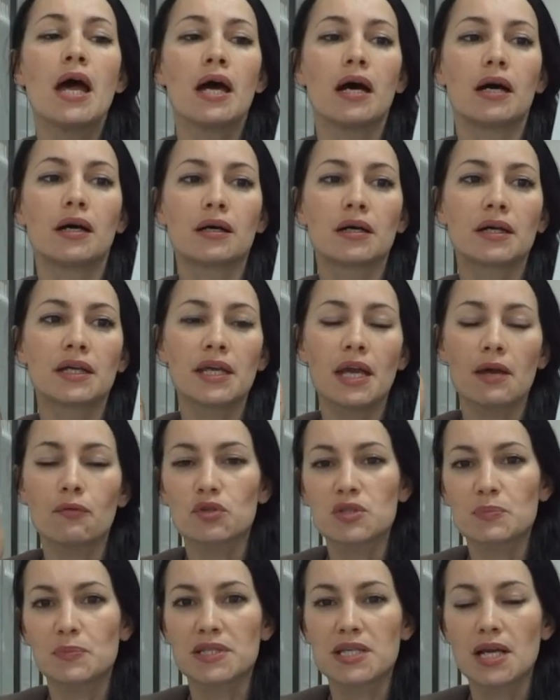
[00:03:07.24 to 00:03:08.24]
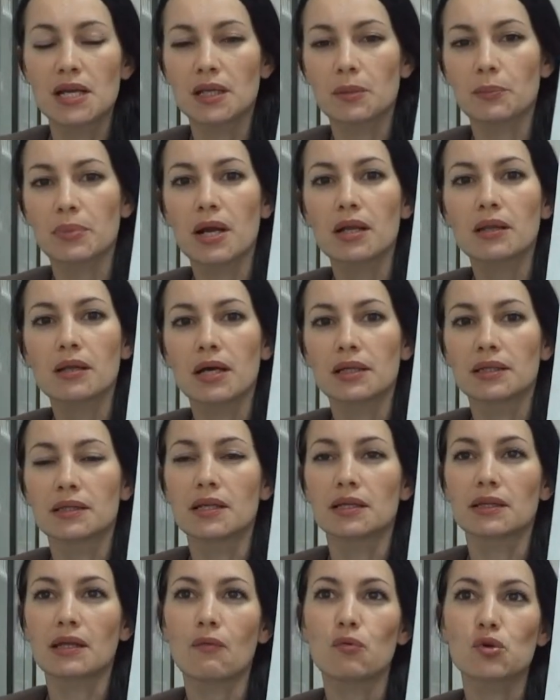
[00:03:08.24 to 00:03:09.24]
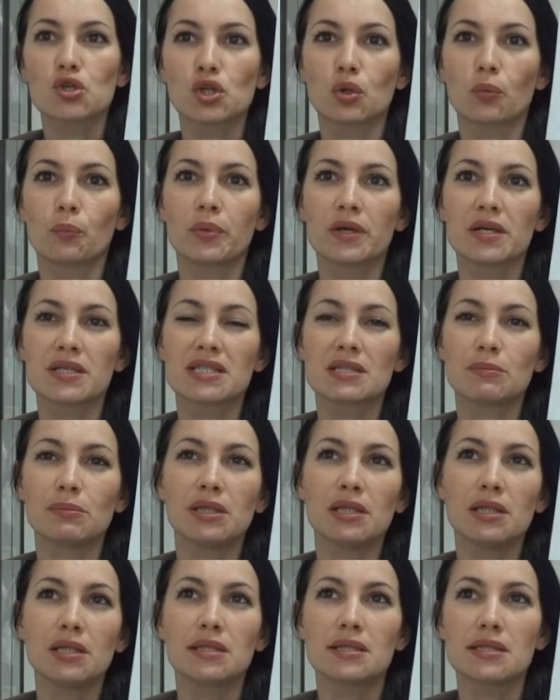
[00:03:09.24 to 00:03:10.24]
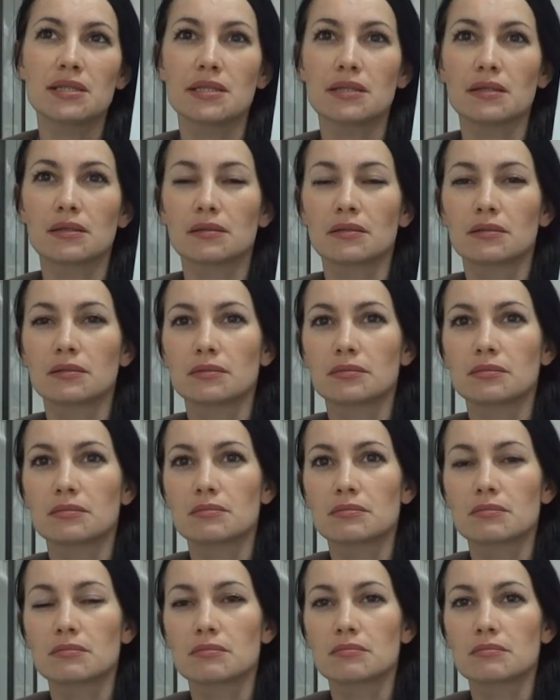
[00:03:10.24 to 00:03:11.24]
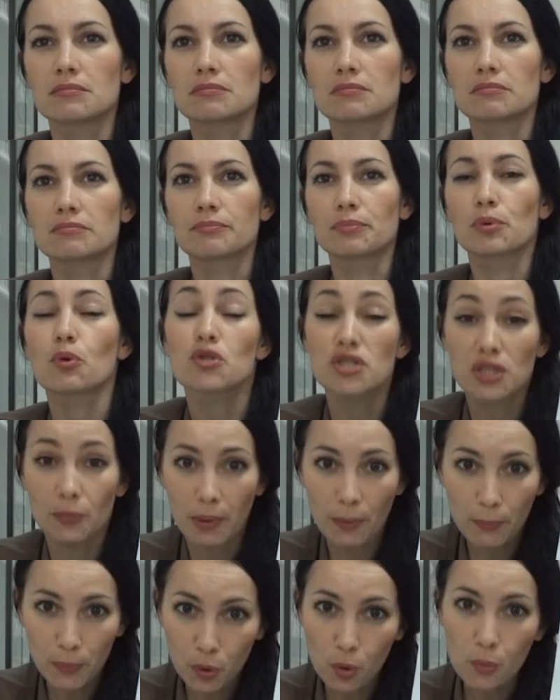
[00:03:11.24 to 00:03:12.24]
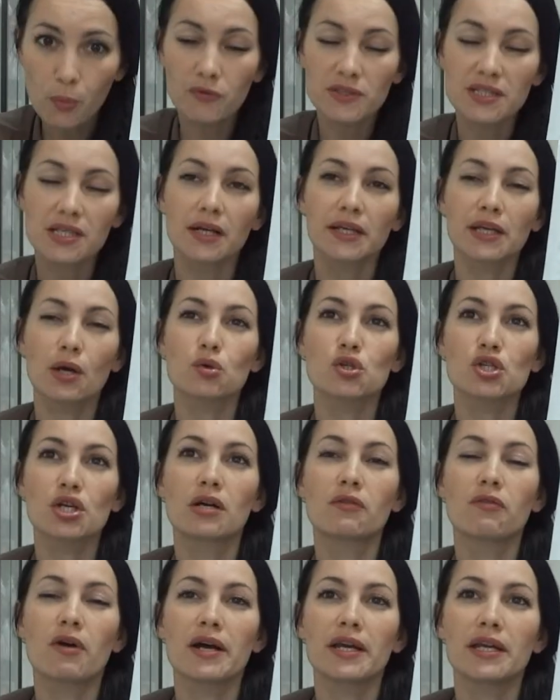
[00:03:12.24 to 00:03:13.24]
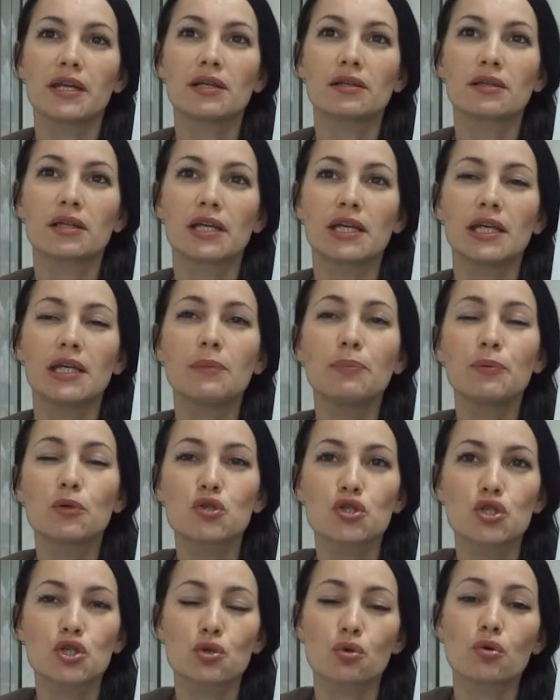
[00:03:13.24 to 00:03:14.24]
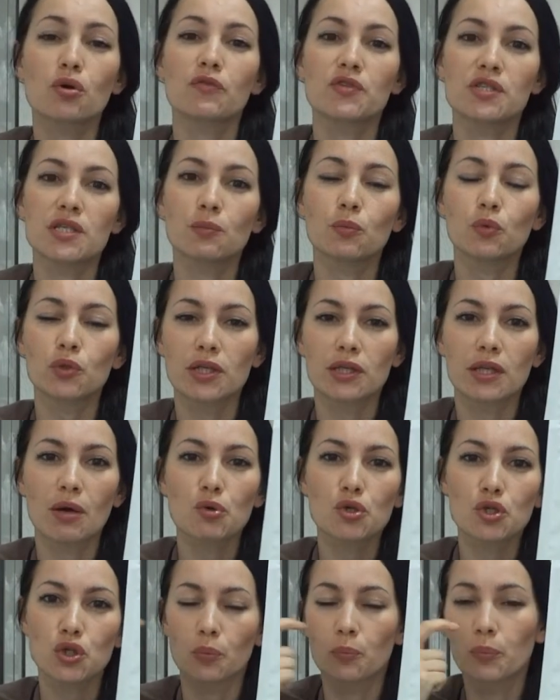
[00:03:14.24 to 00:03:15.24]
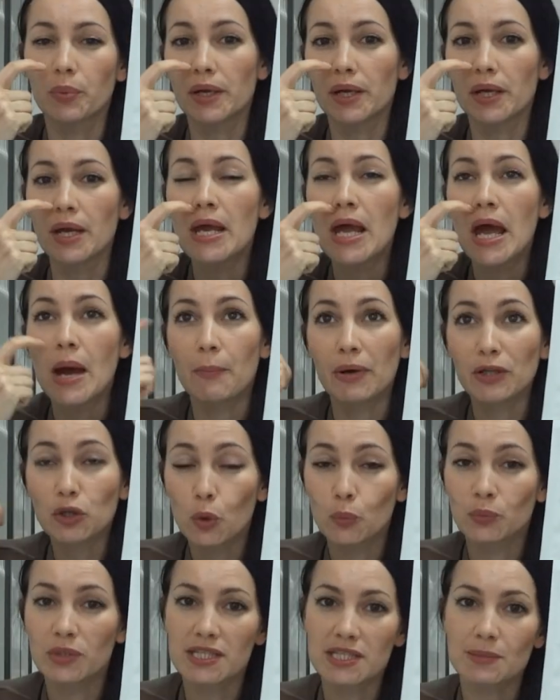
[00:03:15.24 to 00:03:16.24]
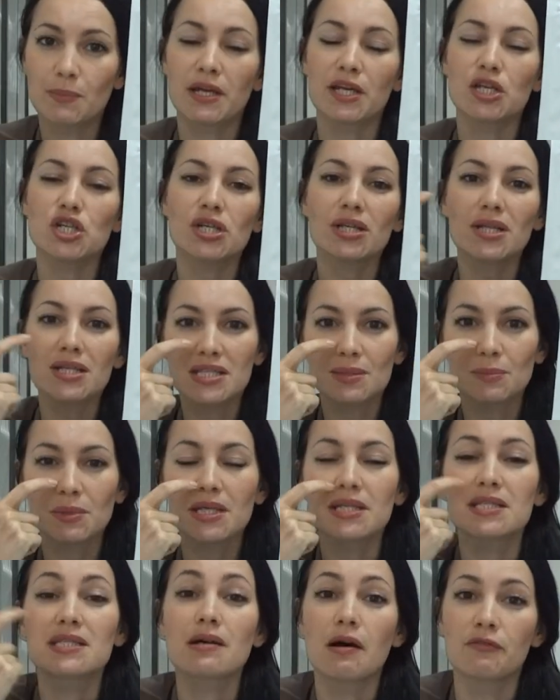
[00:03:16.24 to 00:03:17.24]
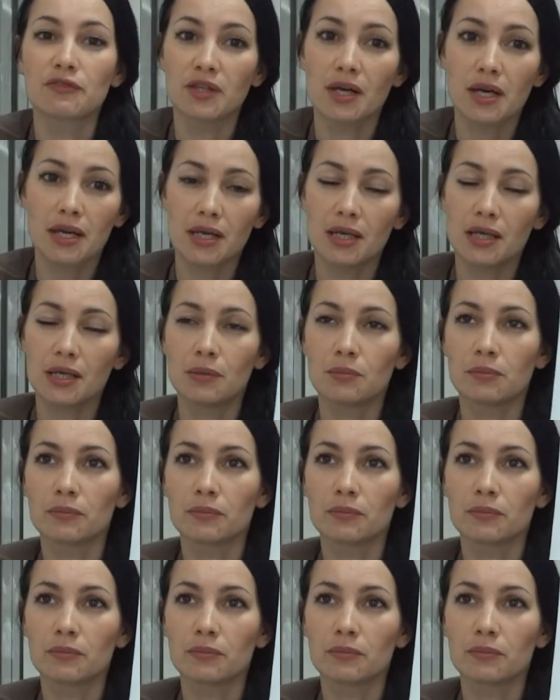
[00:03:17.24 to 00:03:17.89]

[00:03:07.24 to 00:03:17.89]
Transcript: Я его специально брала для того, чтобы заменить просто попробовать, как я уже говорила, и плюс еще ко всему для того, чтобы потом для себя решила заменить завтраки.